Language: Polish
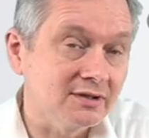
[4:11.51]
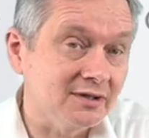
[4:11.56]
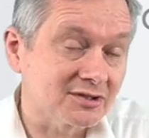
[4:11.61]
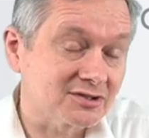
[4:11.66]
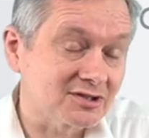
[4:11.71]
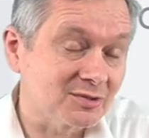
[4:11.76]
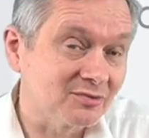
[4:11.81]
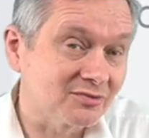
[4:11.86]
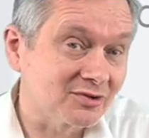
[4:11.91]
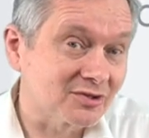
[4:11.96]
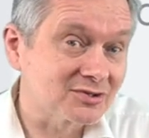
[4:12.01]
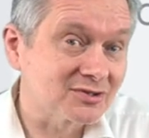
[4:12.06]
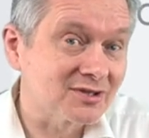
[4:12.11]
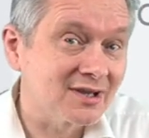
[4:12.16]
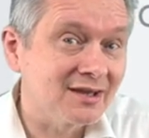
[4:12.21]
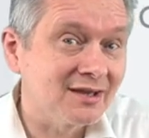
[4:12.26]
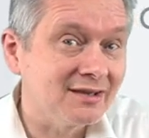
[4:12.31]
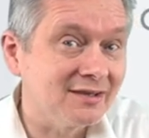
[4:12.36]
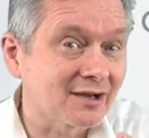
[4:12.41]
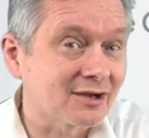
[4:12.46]
Inaczej mówiąc,
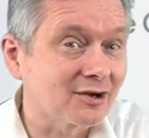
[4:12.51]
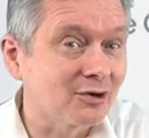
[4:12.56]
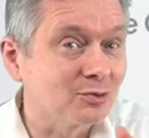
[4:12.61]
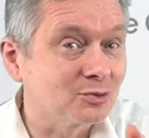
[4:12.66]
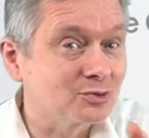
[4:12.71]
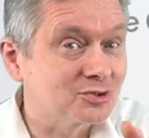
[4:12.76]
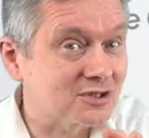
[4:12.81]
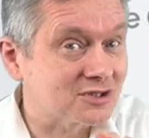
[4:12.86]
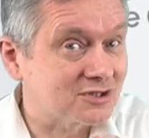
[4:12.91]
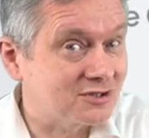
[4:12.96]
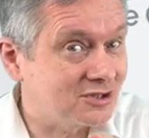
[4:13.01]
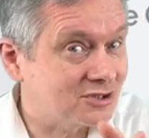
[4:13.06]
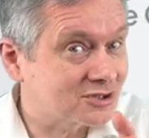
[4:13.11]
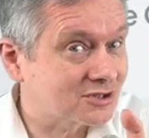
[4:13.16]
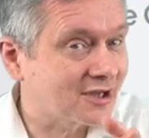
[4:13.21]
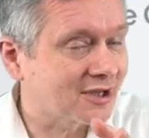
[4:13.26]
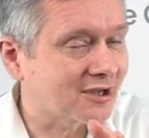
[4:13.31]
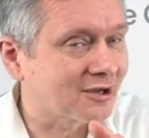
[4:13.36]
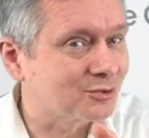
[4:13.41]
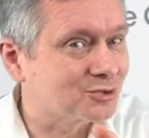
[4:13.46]
jako
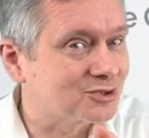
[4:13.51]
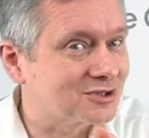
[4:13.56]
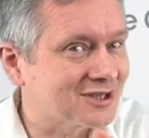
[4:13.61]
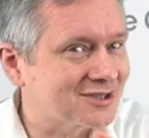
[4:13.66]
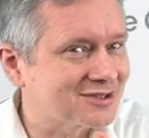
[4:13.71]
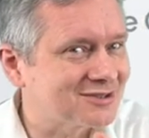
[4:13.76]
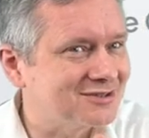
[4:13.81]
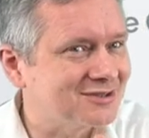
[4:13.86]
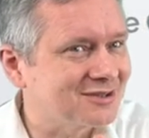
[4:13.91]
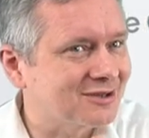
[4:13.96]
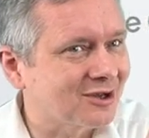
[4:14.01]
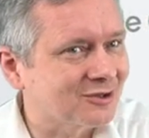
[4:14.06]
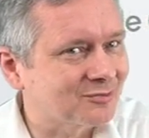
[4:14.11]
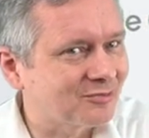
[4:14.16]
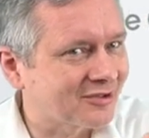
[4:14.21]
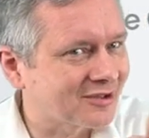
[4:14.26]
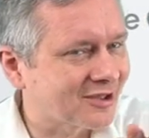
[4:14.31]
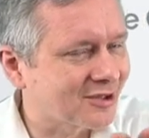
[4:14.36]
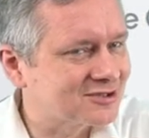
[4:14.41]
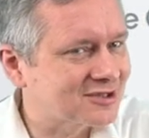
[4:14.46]
uczestniczka, jako uczestnik,
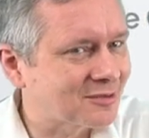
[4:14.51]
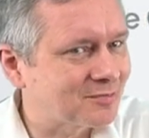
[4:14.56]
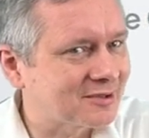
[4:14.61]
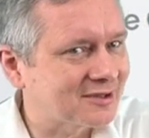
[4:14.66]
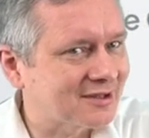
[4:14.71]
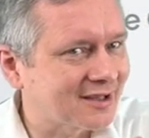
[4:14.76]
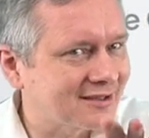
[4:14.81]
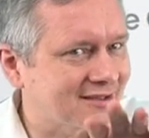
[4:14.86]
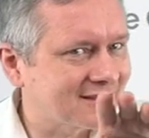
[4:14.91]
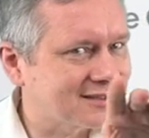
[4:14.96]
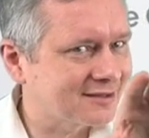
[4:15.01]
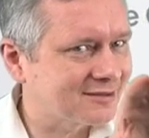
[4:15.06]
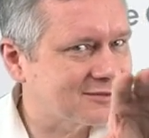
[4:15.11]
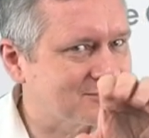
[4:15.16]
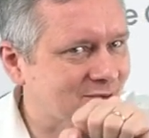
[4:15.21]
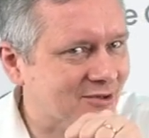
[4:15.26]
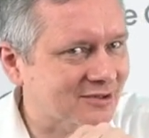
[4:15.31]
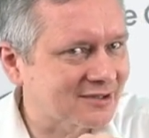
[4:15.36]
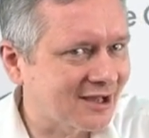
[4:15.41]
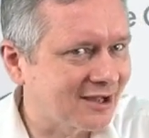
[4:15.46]
odpowiadając na pytania na
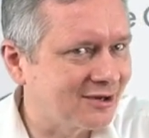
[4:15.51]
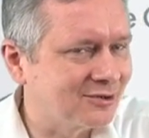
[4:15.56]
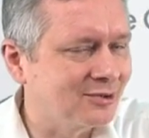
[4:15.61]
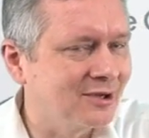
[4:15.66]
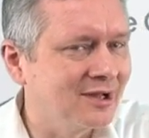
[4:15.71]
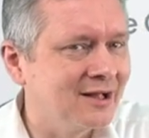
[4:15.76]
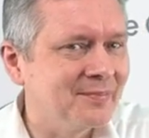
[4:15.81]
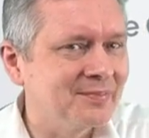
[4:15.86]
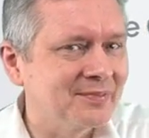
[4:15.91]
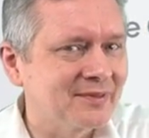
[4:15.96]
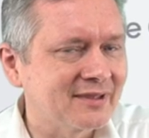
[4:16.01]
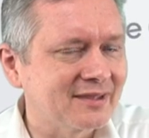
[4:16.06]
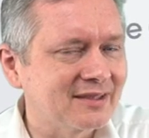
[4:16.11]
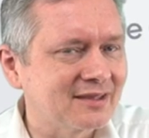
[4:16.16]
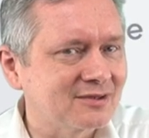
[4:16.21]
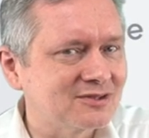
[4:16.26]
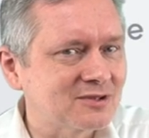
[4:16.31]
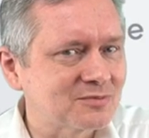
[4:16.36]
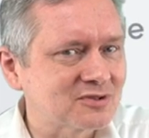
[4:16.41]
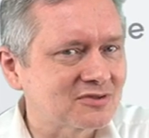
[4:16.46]
tym portalu,
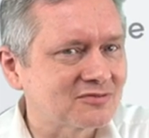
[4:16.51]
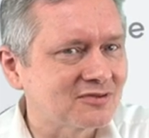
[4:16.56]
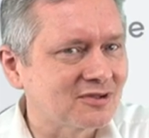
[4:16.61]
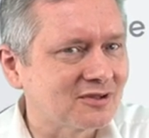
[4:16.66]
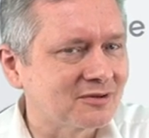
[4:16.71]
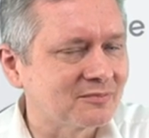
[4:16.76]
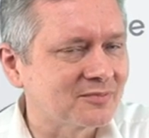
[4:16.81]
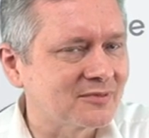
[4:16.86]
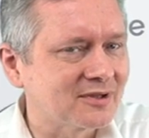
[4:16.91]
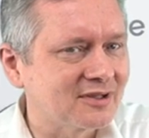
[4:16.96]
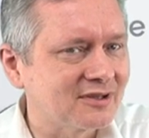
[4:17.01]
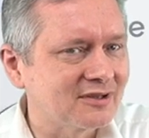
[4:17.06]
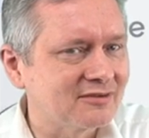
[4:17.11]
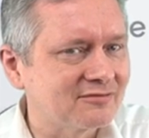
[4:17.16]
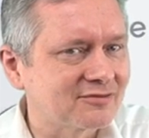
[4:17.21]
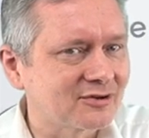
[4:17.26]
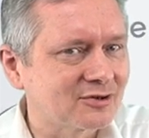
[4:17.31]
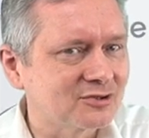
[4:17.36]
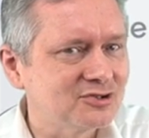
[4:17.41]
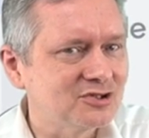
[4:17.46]
e, gdzie przed chwilą
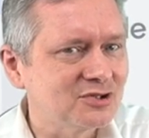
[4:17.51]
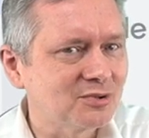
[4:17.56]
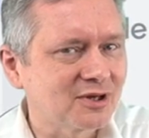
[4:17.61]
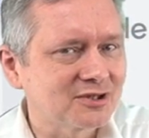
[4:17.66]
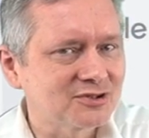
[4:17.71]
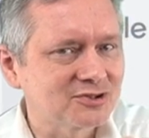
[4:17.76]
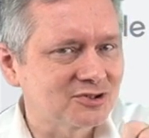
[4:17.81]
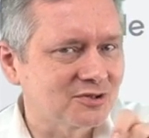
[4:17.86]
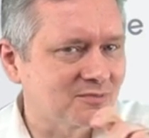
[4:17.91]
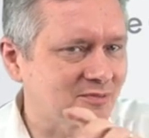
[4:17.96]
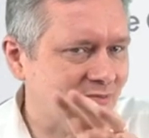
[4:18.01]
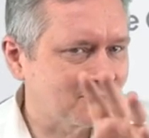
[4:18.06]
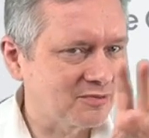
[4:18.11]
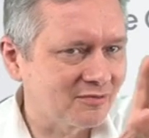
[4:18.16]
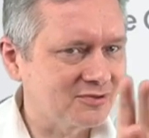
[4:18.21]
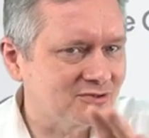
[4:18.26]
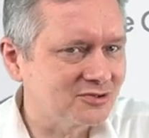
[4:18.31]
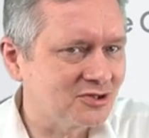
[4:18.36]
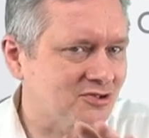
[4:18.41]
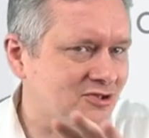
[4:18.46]
e, wchodziłaś, żeby
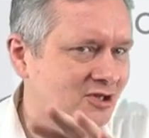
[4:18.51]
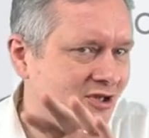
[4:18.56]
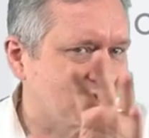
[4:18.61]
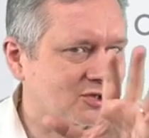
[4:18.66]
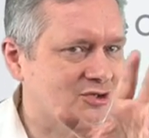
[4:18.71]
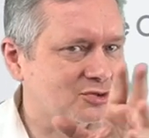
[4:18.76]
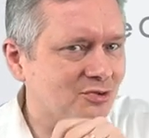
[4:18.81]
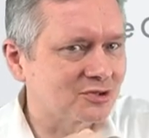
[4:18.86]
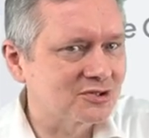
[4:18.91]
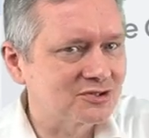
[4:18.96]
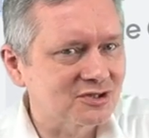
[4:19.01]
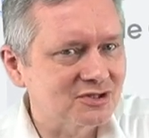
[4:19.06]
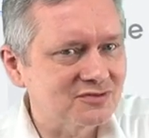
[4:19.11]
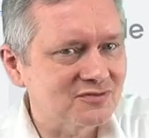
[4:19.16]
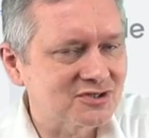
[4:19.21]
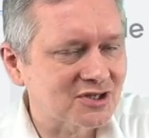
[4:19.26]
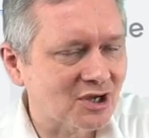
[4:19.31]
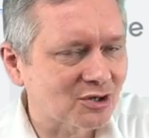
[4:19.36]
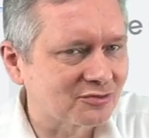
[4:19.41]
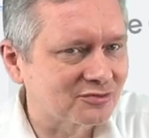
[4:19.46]
powiedzieć, który z tych
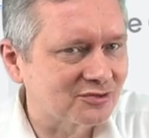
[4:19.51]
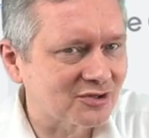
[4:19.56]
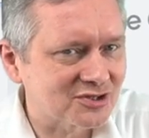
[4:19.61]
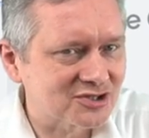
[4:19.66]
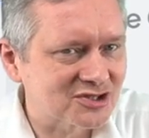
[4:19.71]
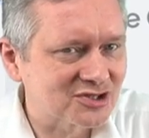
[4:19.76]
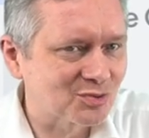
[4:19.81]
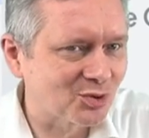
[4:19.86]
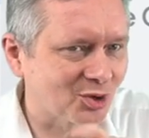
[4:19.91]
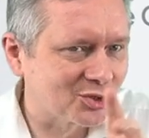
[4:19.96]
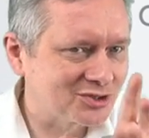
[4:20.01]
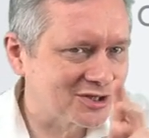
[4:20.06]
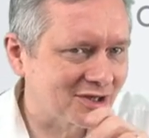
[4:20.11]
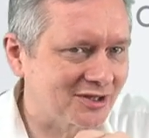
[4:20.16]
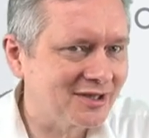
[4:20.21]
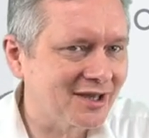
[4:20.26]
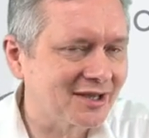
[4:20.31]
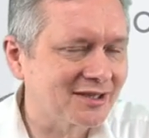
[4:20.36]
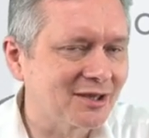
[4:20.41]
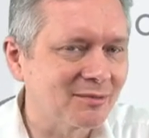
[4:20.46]
zwierzaków to jest
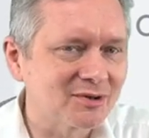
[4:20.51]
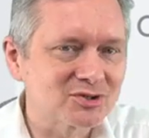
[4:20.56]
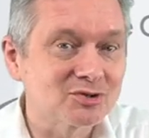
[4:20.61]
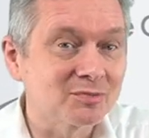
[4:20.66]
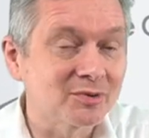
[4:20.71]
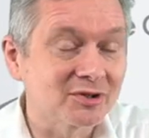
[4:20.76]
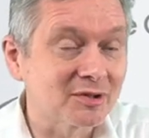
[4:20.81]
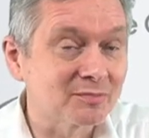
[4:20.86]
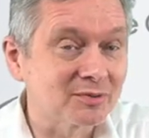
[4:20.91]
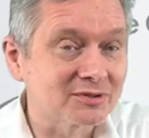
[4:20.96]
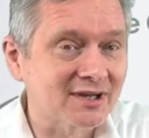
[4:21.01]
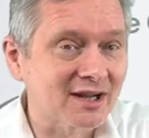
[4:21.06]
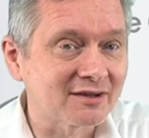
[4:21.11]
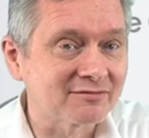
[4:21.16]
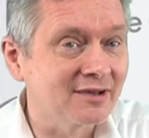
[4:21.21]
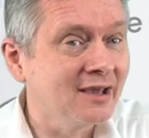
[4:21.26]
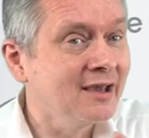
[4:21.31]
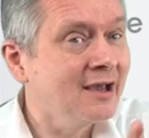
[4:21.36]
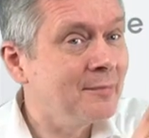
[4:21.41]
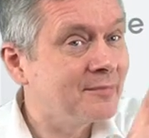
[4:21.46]
słodziak i jakie masz ulubione
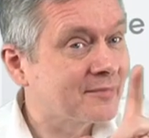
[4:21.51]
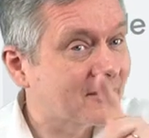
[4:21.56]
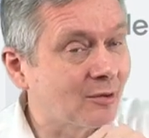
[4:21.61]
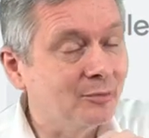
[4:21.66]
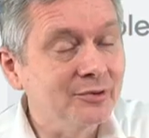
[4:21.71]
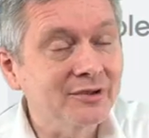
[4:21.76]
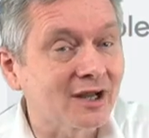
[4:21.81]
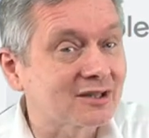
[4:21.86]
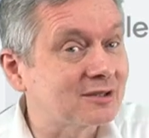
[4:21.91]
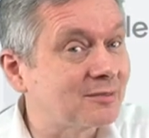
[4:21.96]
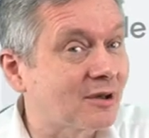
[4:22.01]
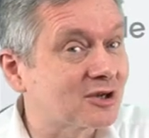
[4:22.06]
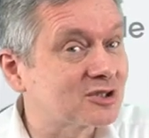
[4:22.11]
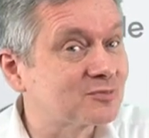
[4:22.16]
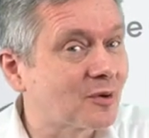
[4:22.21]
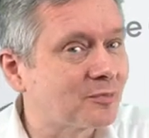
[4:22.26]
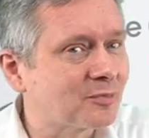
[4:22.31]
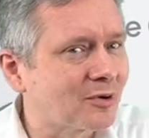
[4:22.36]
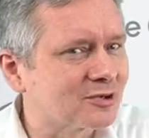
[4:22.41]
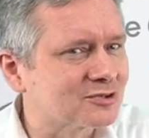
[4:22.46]
potrawy, komunikat
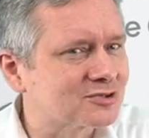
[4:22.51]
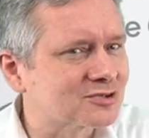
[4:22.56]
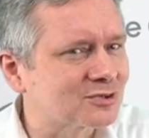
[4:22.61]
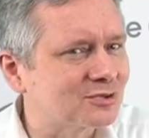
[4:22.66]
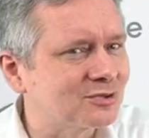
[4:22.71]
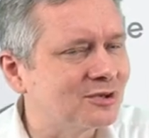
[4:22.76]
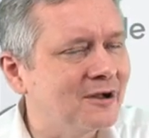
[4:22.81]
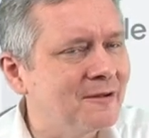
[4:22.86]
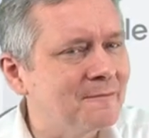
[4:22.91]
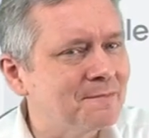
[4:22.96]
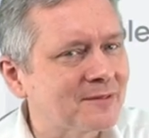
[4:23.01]
miałaś po polsku.